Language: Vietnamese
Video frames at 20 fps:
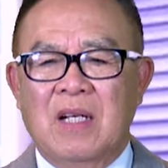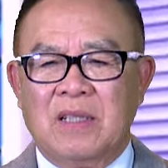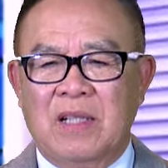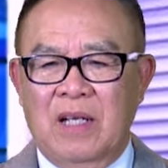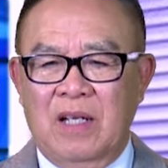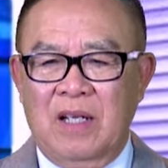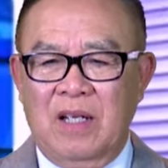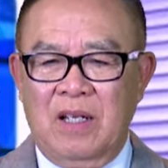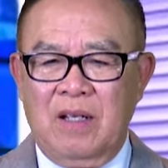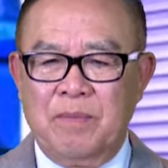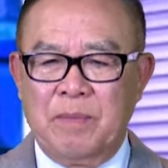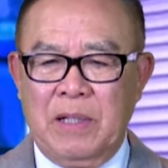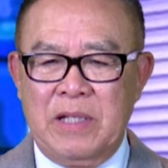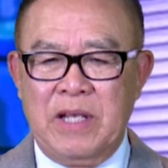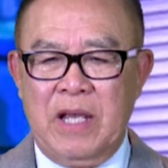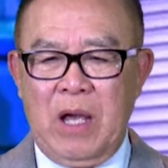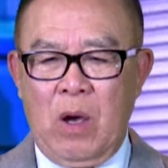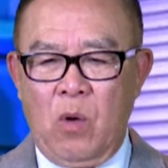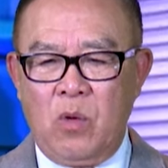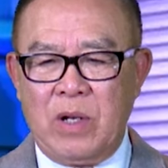Thì mình
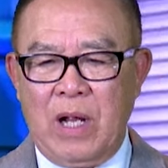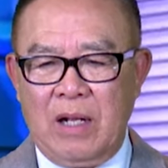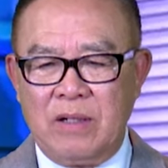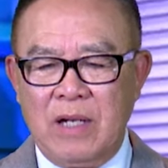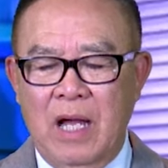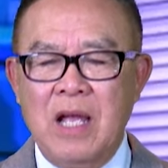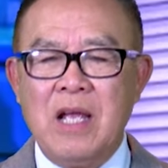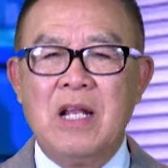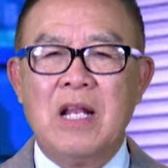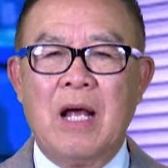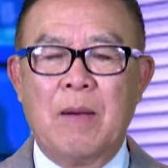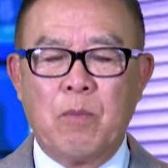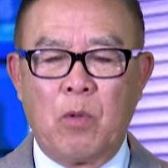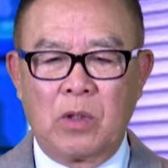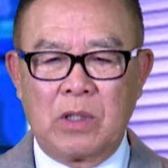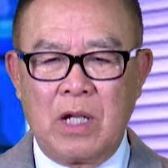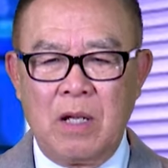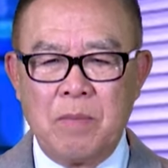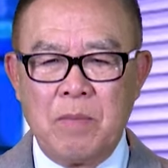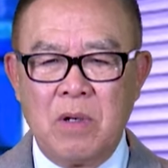hiểu rằng đây là
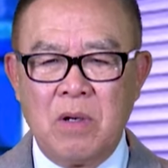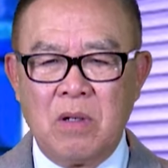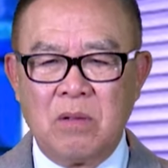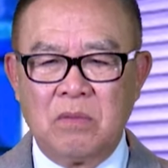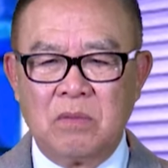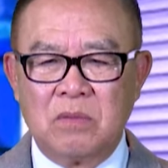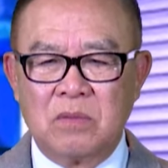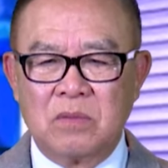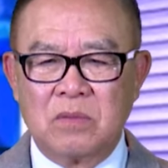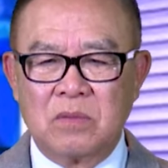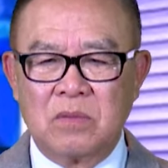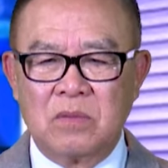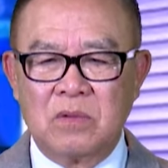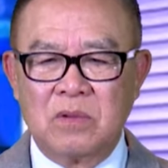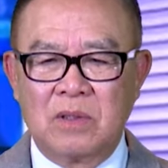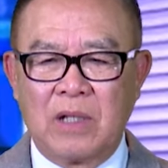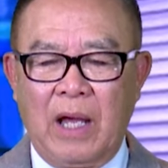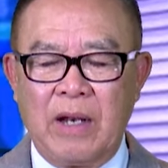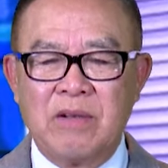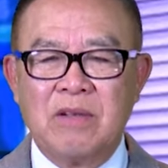một cái bước
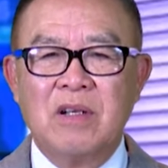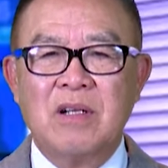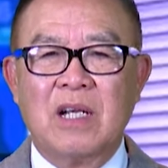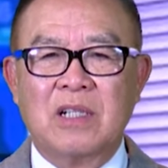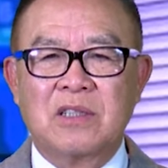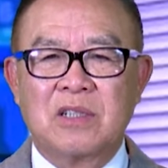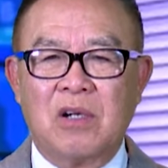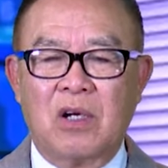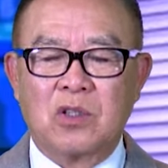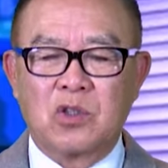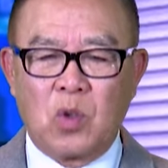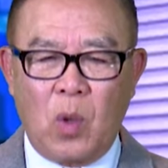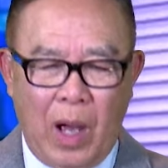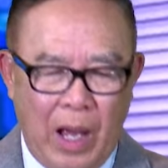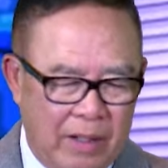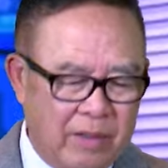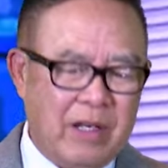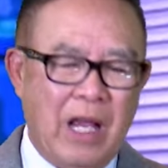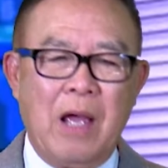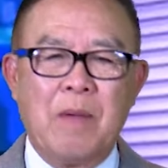gần như là sửa
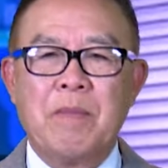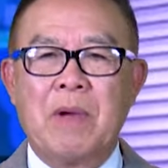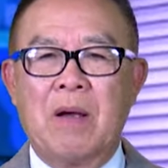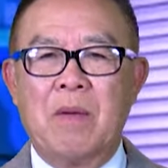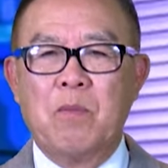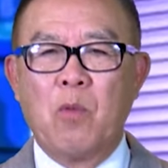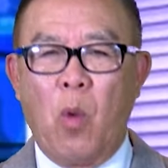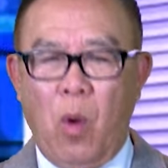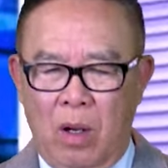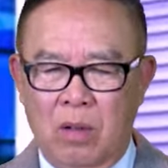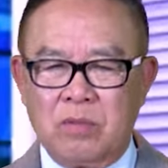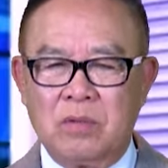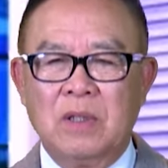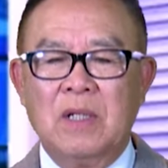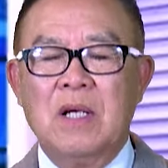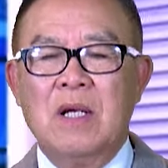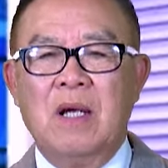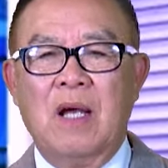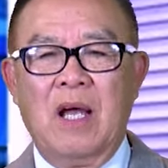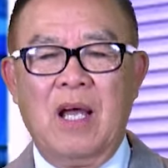soạn để mà buộc
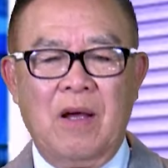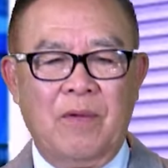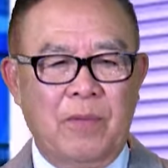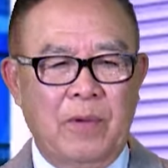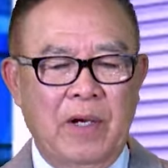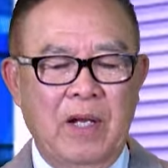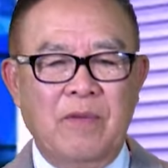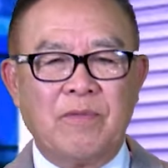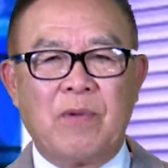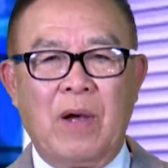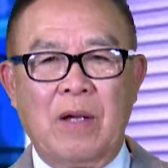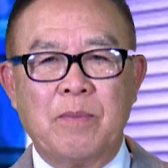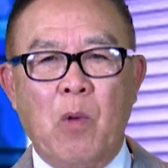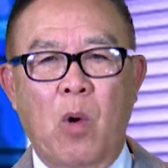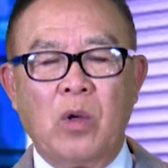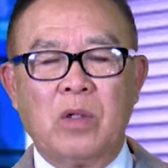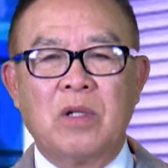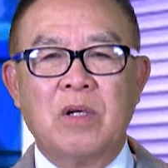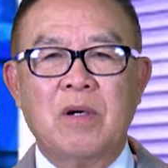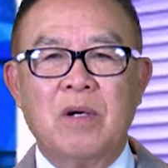Evergrande phải
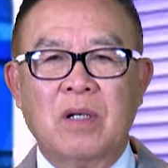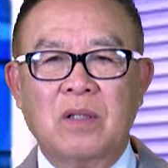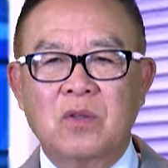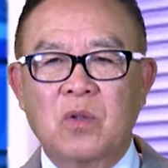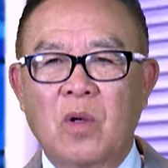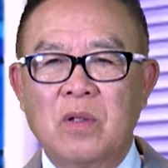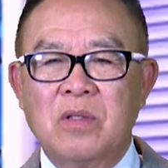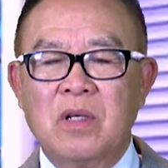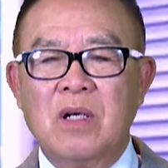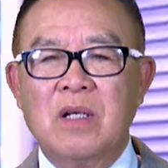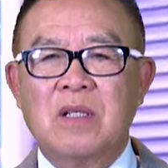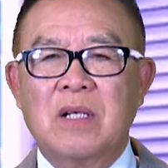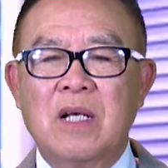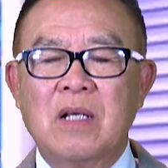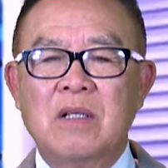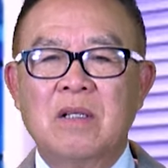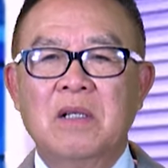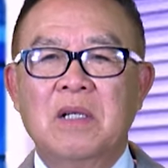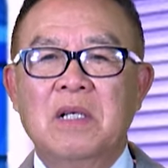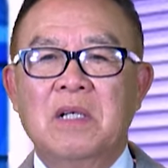bồi thường cho những
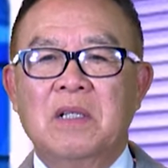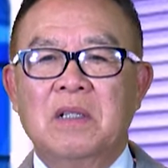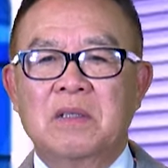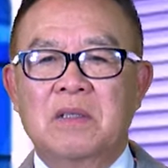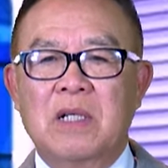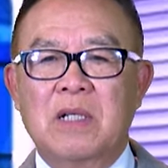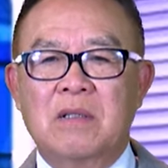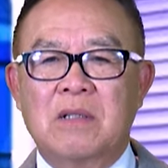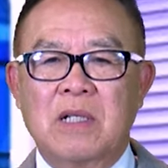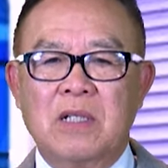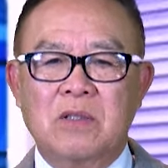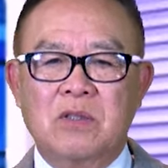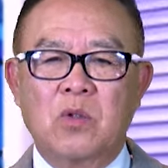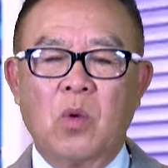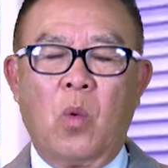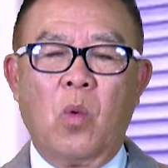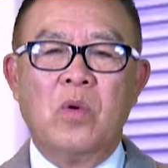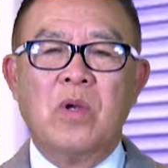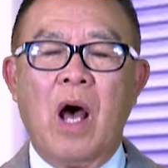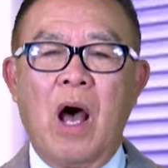cái
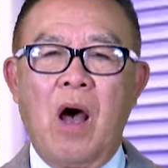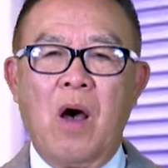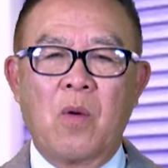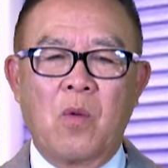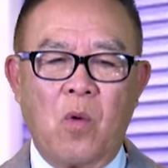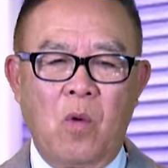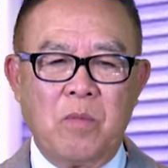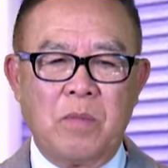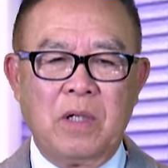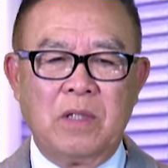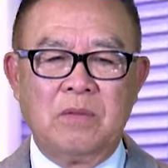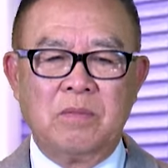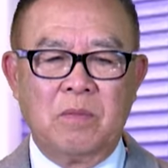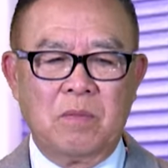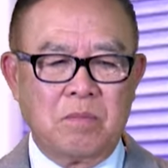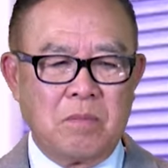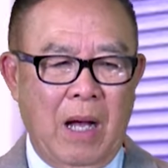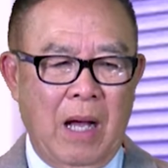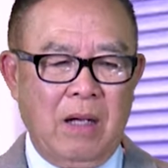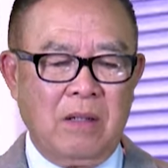chủ nợ của mình
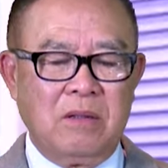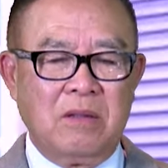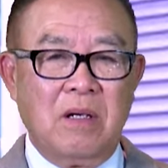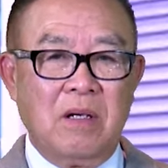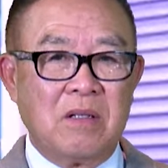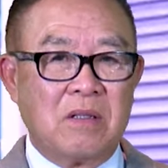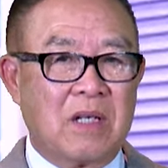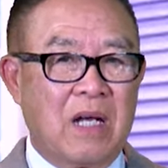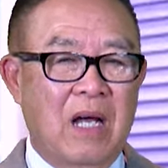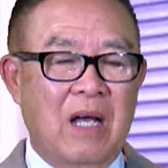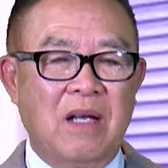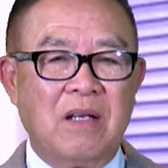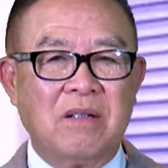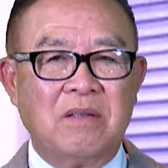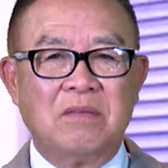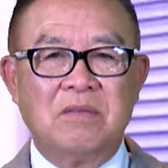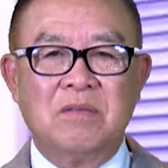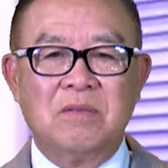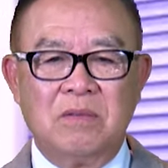bằng những cái